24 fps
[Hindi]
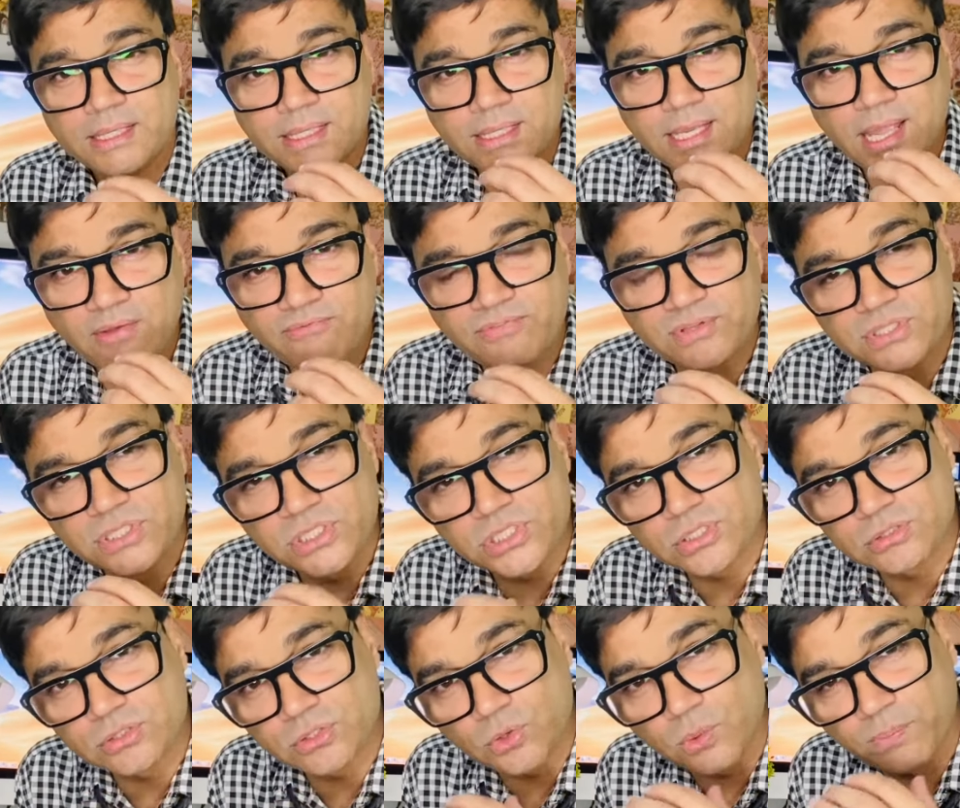या
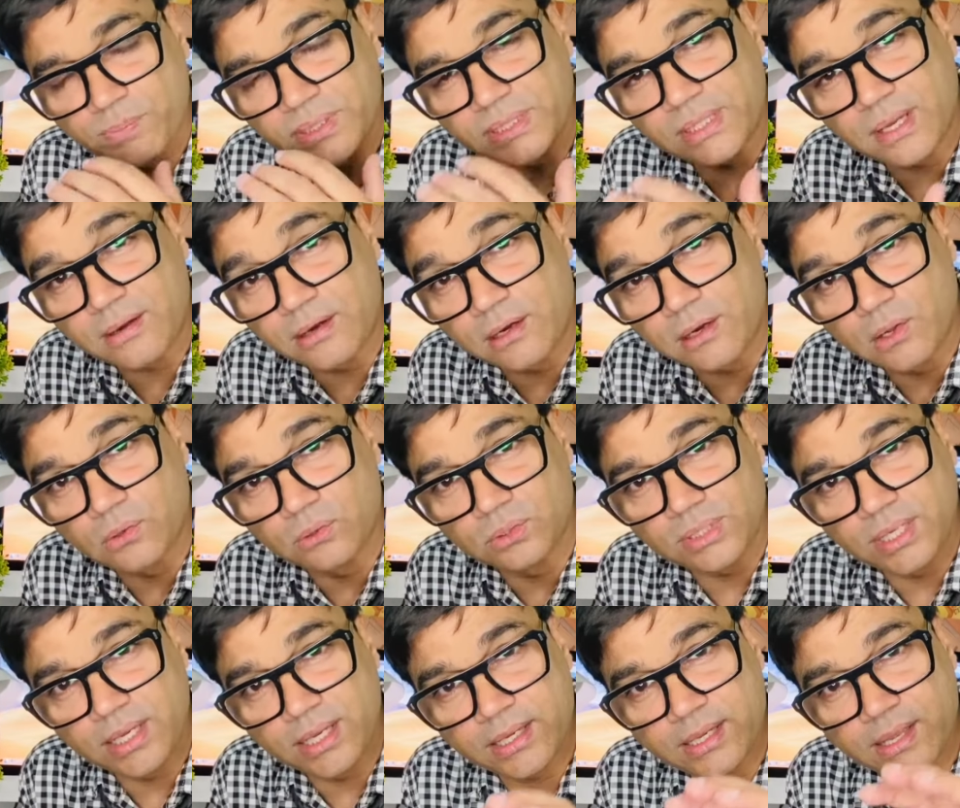फिजिशियंस को पता करना
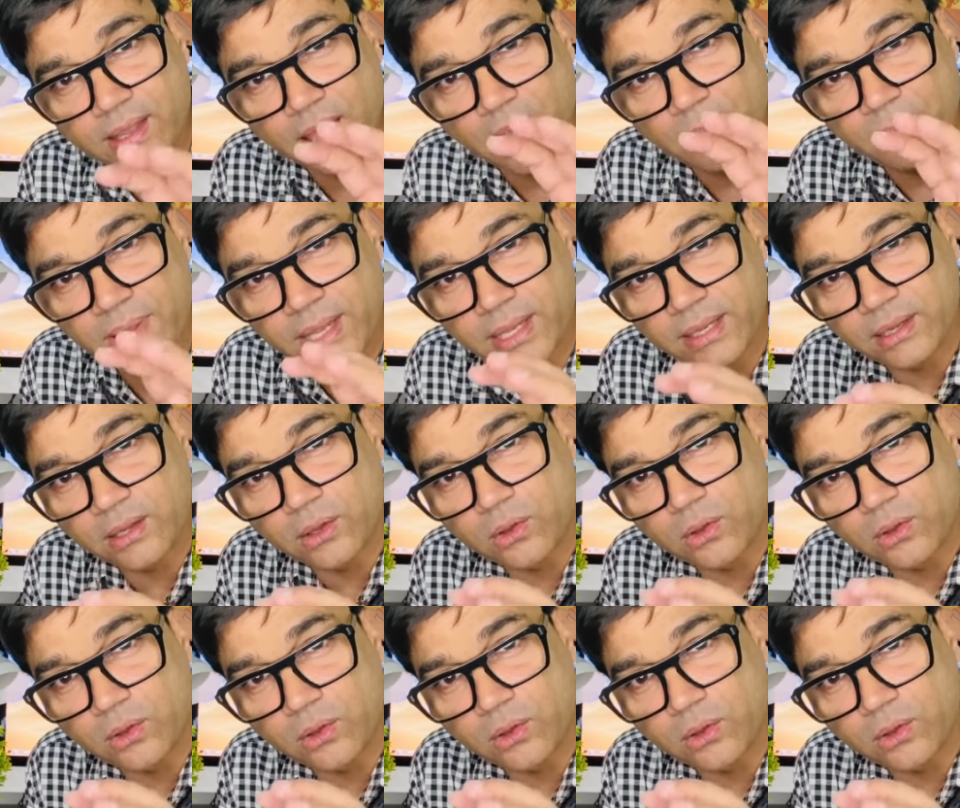होता है कि हमें